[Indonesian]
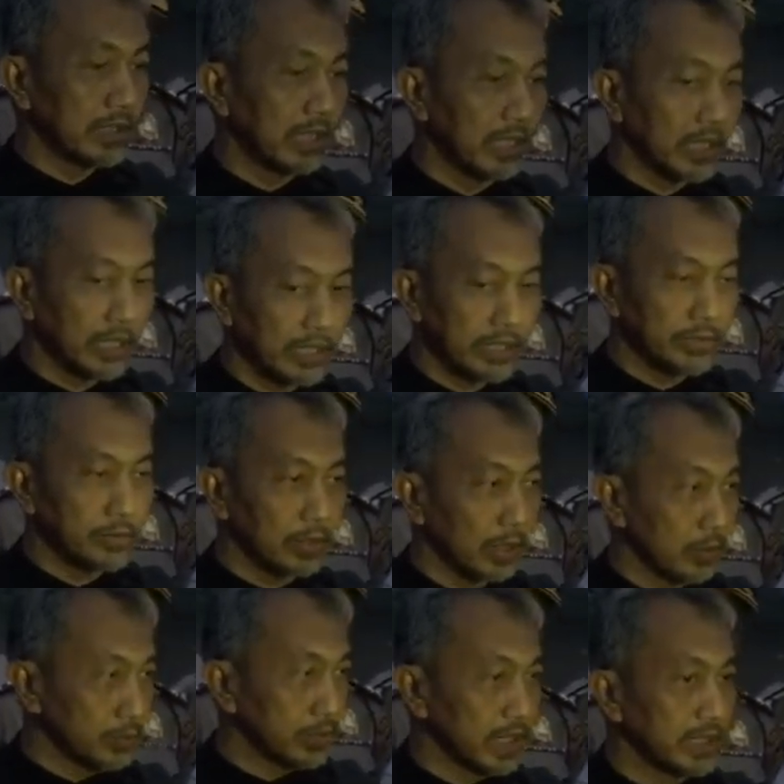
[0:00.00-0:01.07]
uh, curah
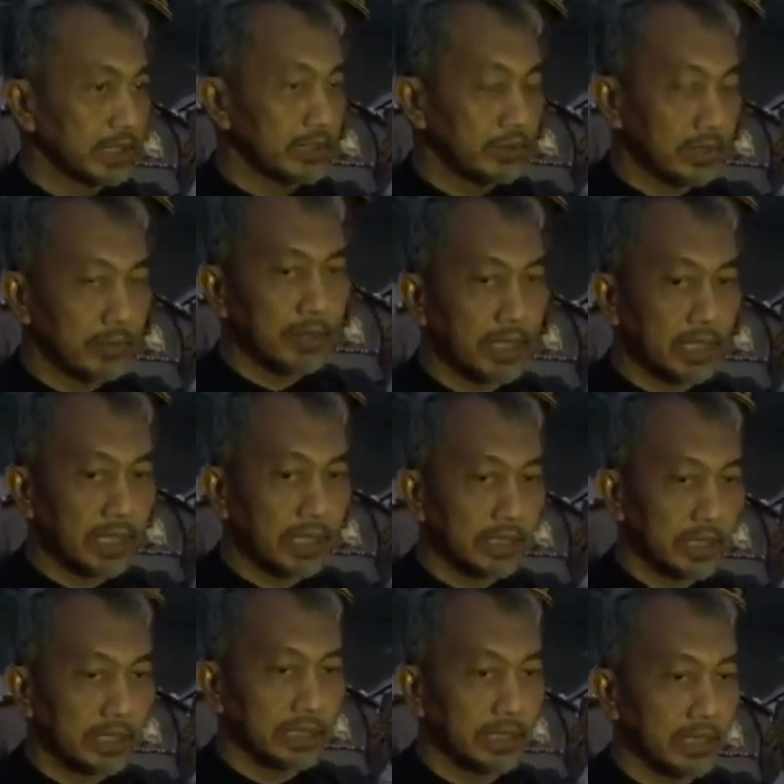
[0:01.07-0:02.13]
hujannya juga
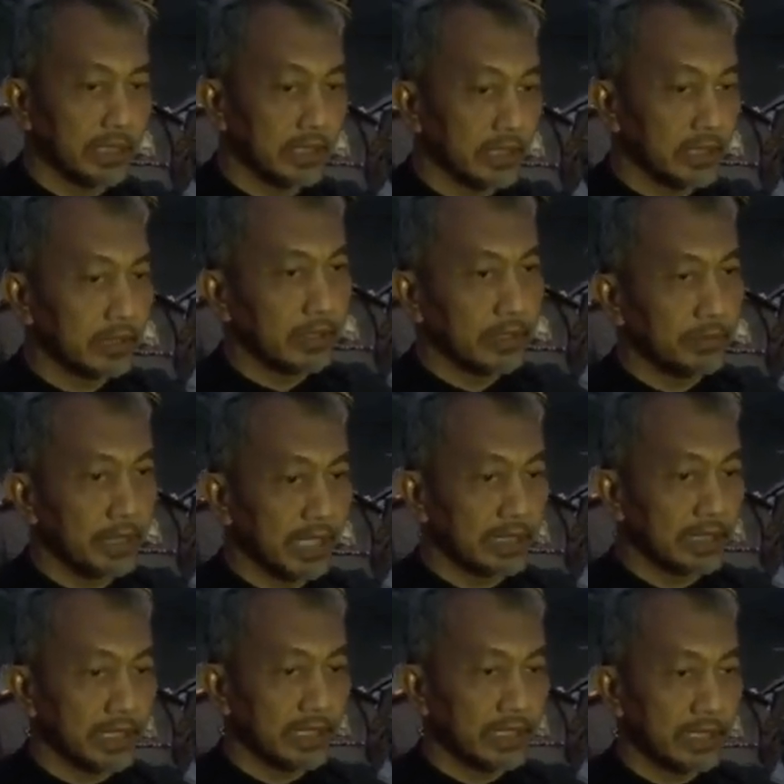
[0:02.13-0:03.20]
peningkatannya luar
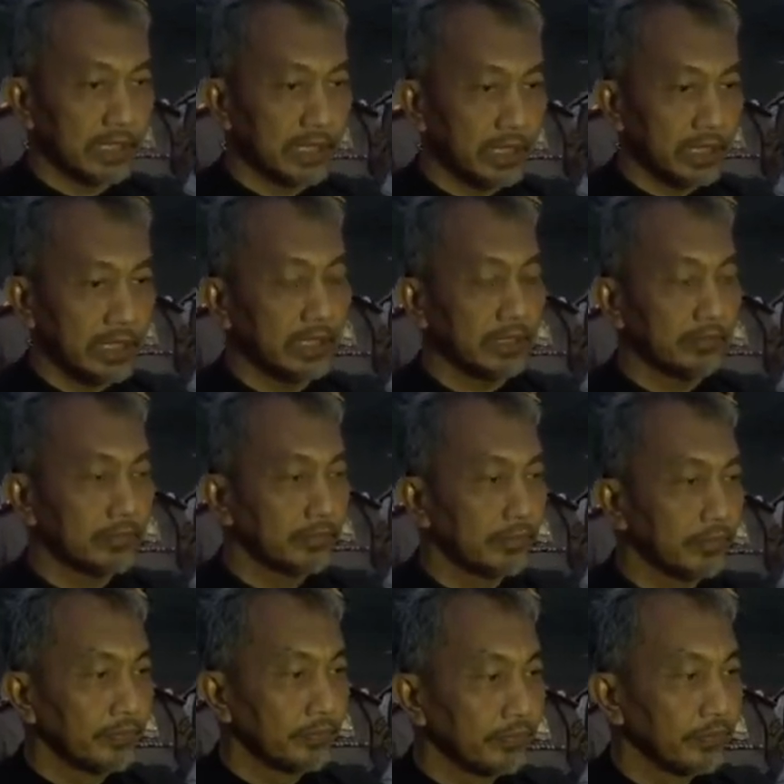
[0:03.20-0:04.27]
biasa tinggi.
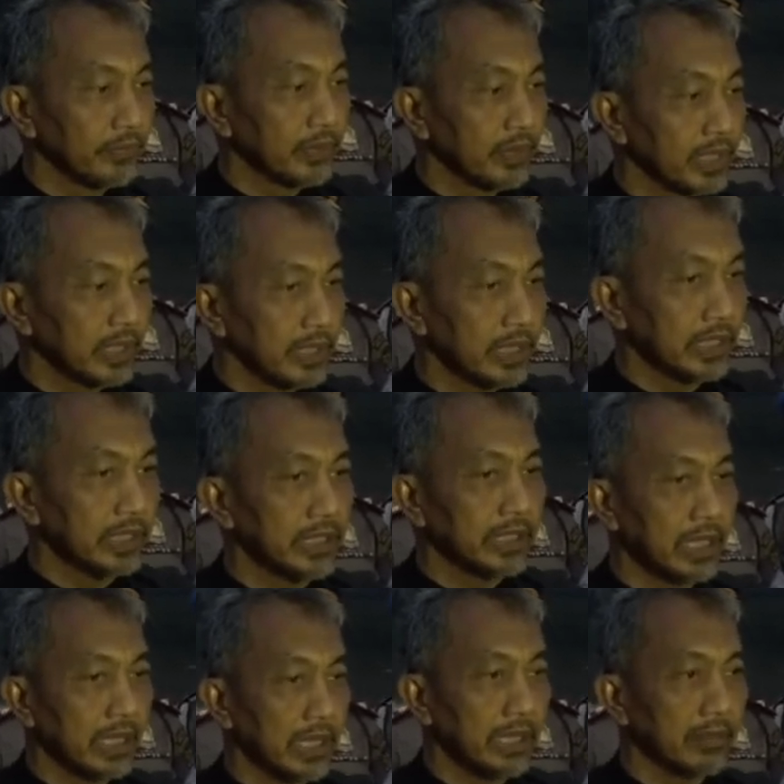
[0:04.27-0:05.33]
Ya
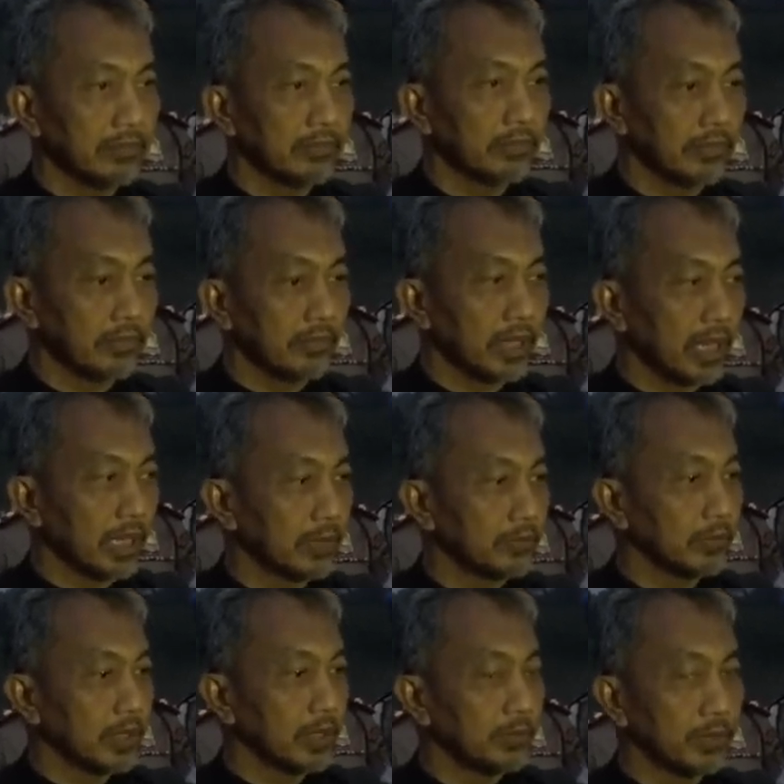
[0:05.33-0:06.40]
kita berharap
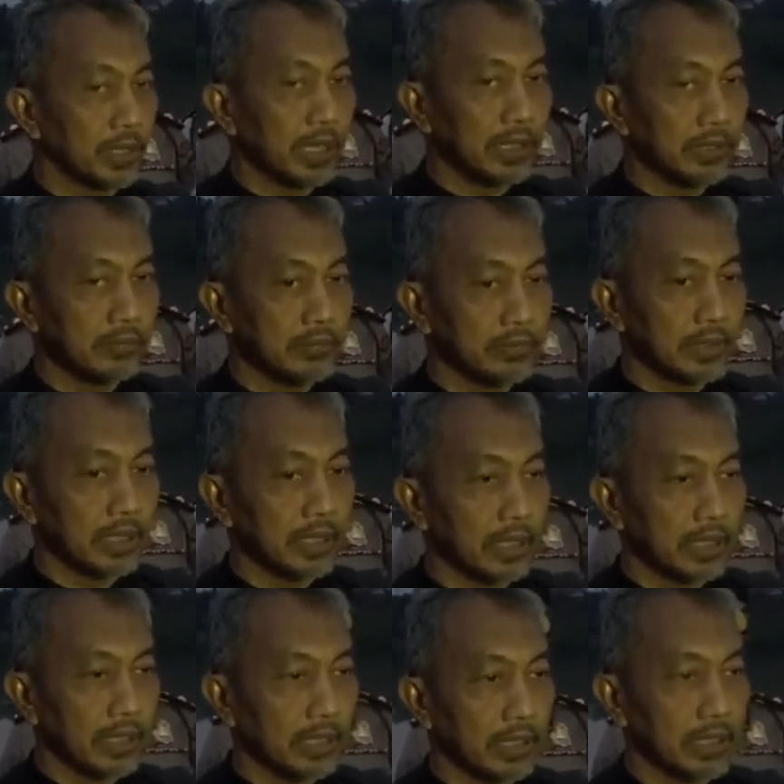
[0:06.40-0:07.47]
mudah-mudahan
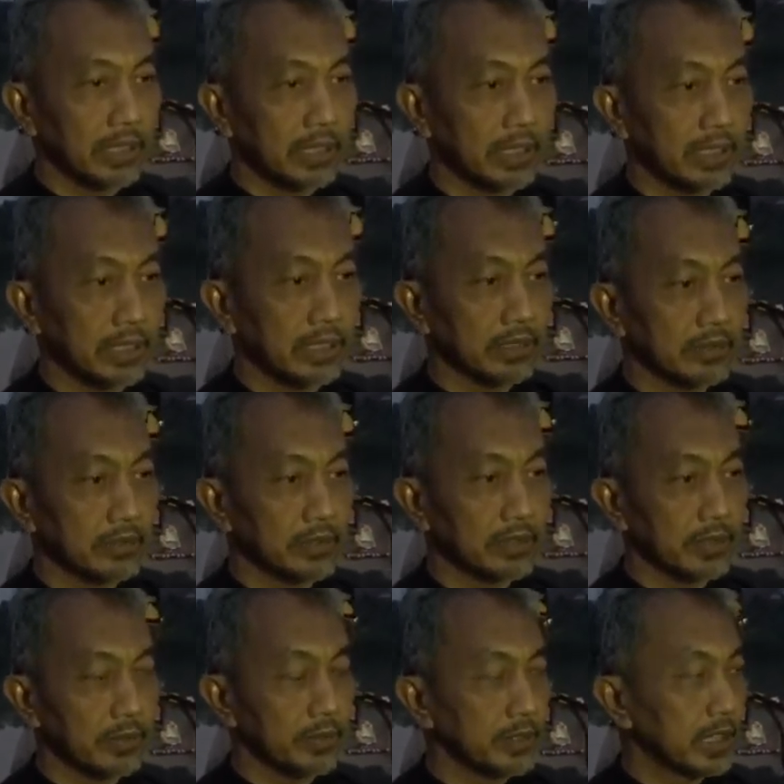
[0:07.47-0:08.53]
uh,
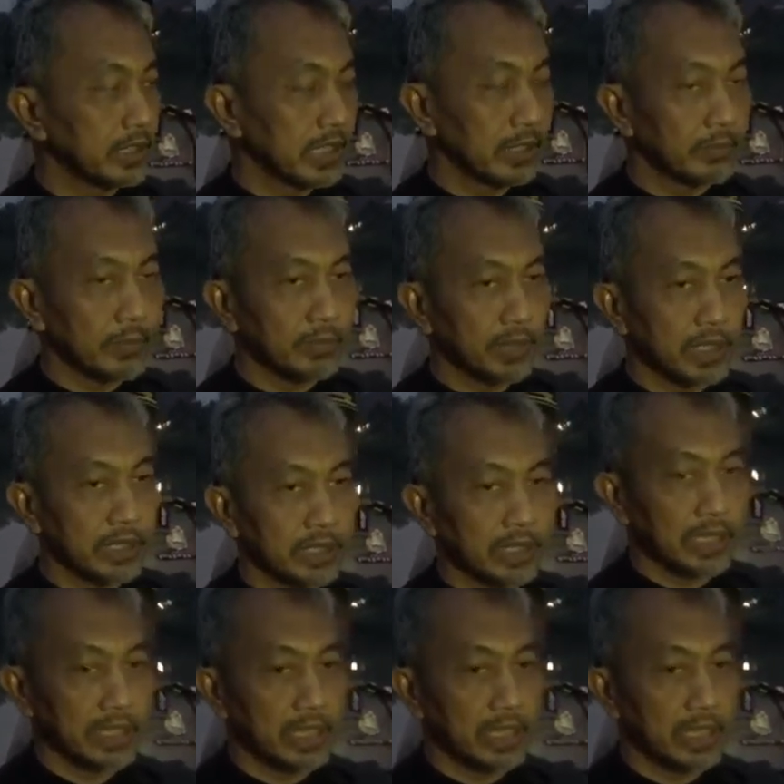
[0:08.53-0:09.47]
seluruh jajaran pemerintah